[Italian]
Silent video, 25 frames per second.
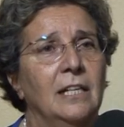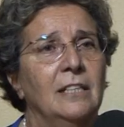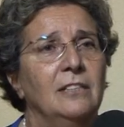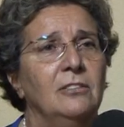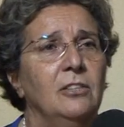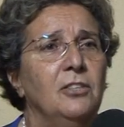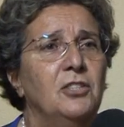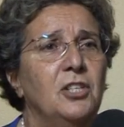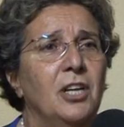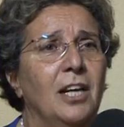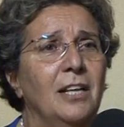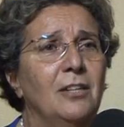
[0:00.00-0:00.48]

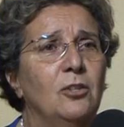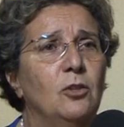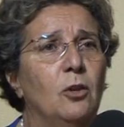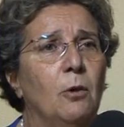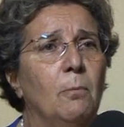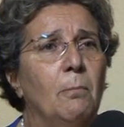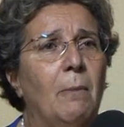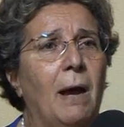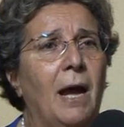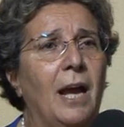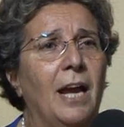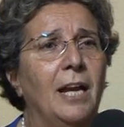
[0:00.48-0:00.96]
dicendo
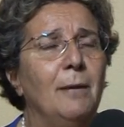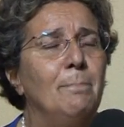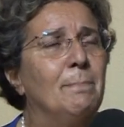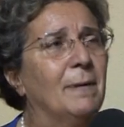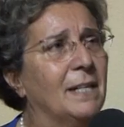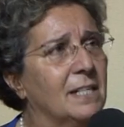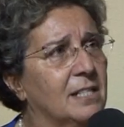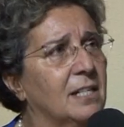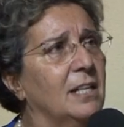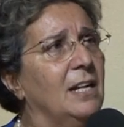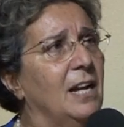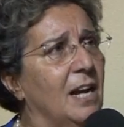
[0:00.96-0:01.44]
ma i
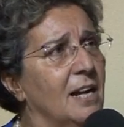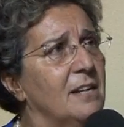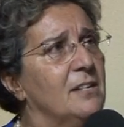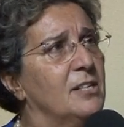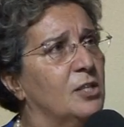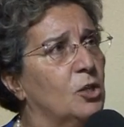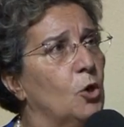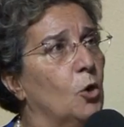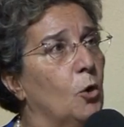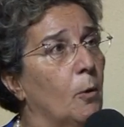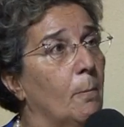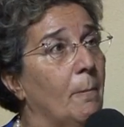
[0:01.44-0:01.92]
brasiliani
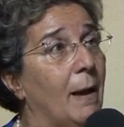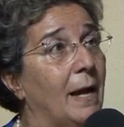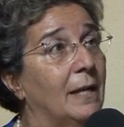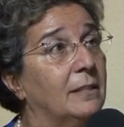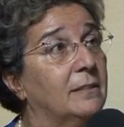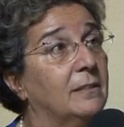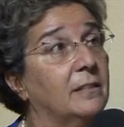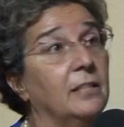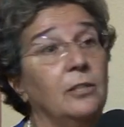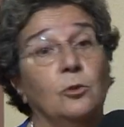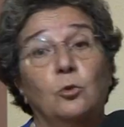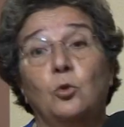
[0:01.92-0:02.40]
sono
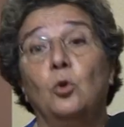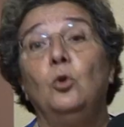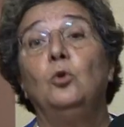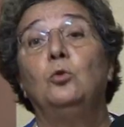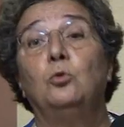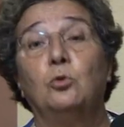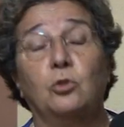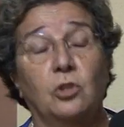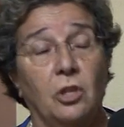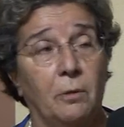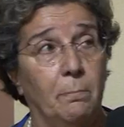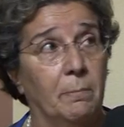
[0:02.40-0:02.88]
matti,
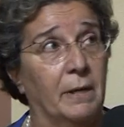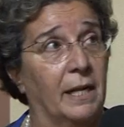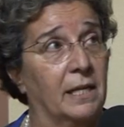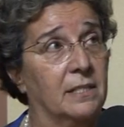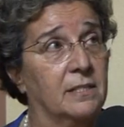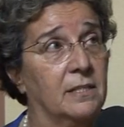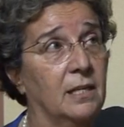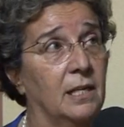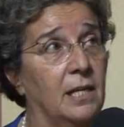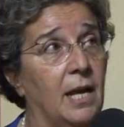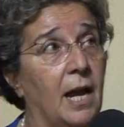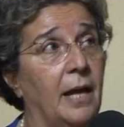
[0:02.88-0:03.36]
tutti i
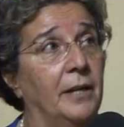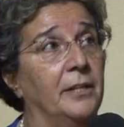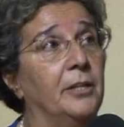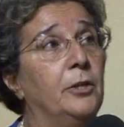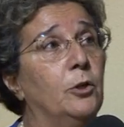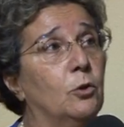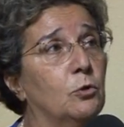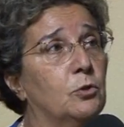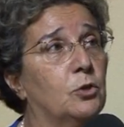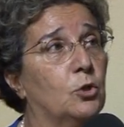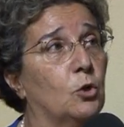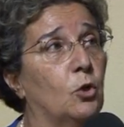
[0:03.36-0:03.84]
brasiliani,
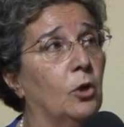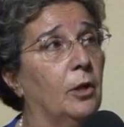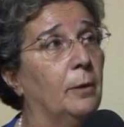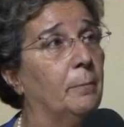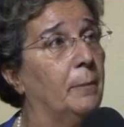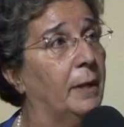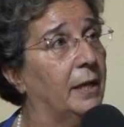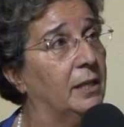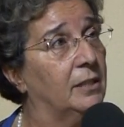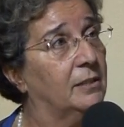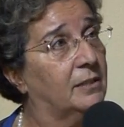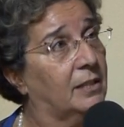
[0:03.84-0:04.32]
non
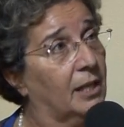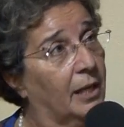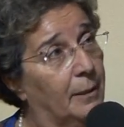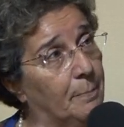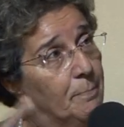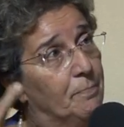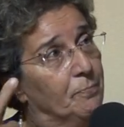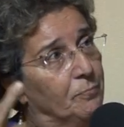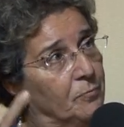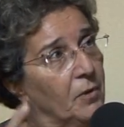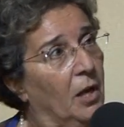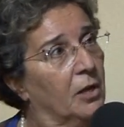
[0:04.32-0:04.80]
solamente...
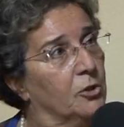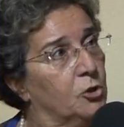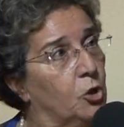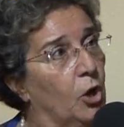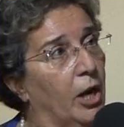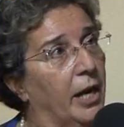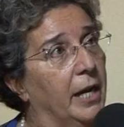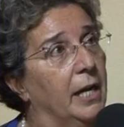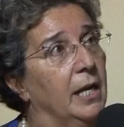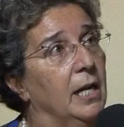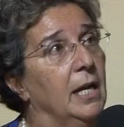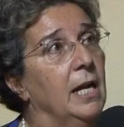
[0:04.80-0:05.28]

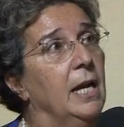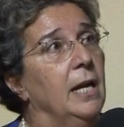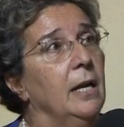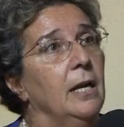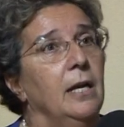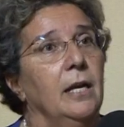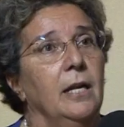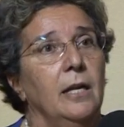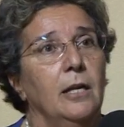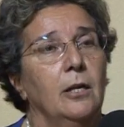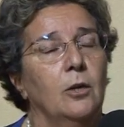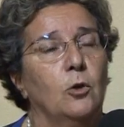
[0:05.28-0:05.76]
Cioè,
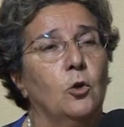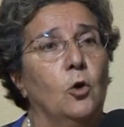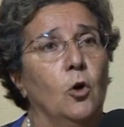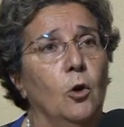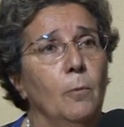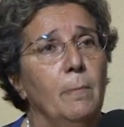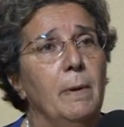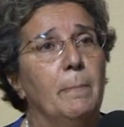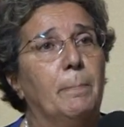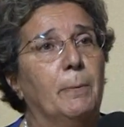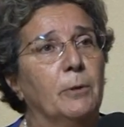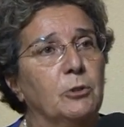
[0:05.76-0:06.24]

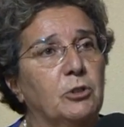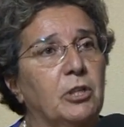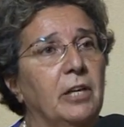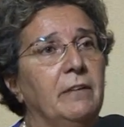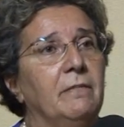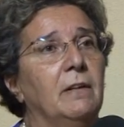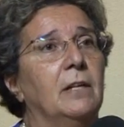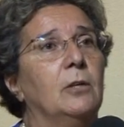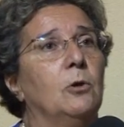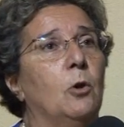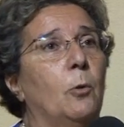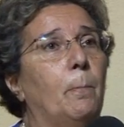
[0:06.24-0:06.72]
come
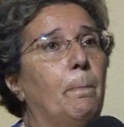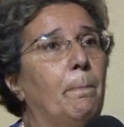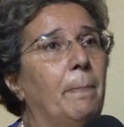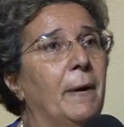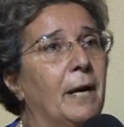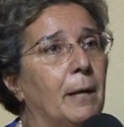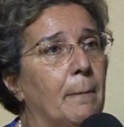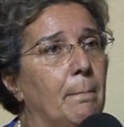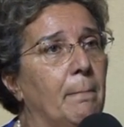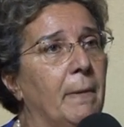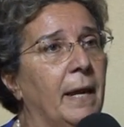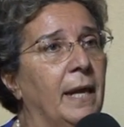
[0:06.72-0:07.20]
potevano
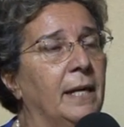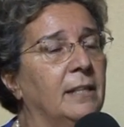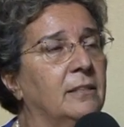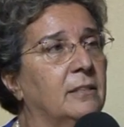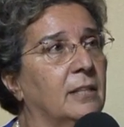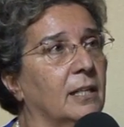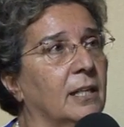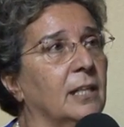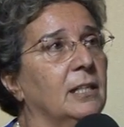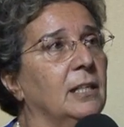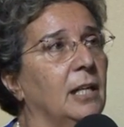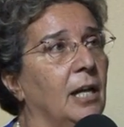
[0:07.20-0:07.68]

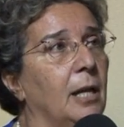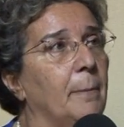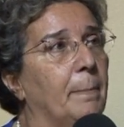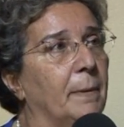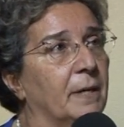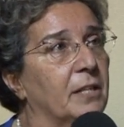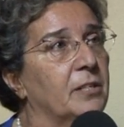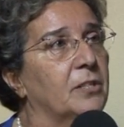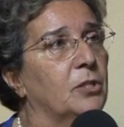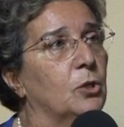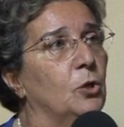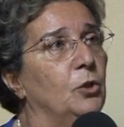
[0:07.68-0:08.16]
permettere delle
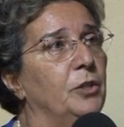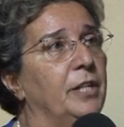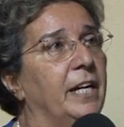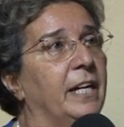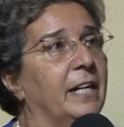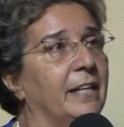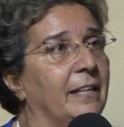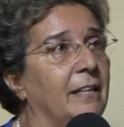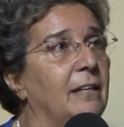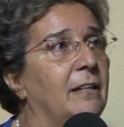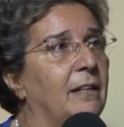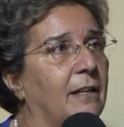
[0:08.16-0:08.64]

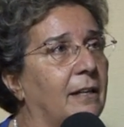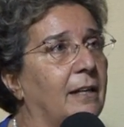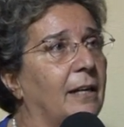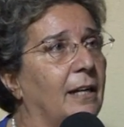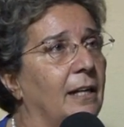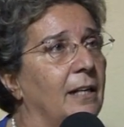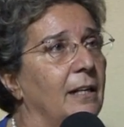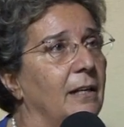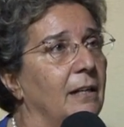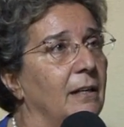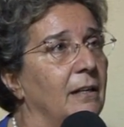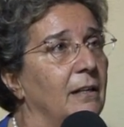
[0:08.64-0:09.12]
persone
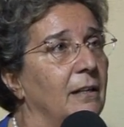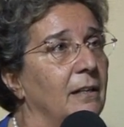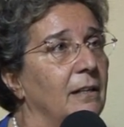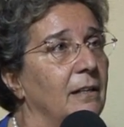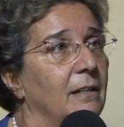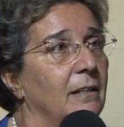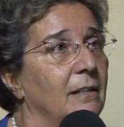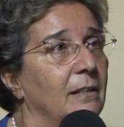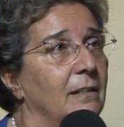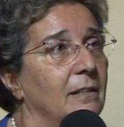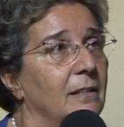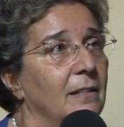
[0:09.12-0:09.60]
ricche
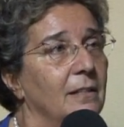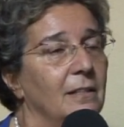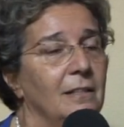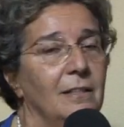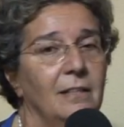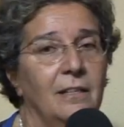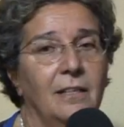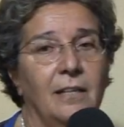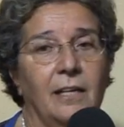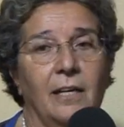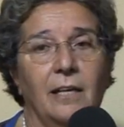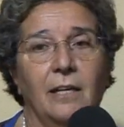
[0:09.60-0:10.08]
che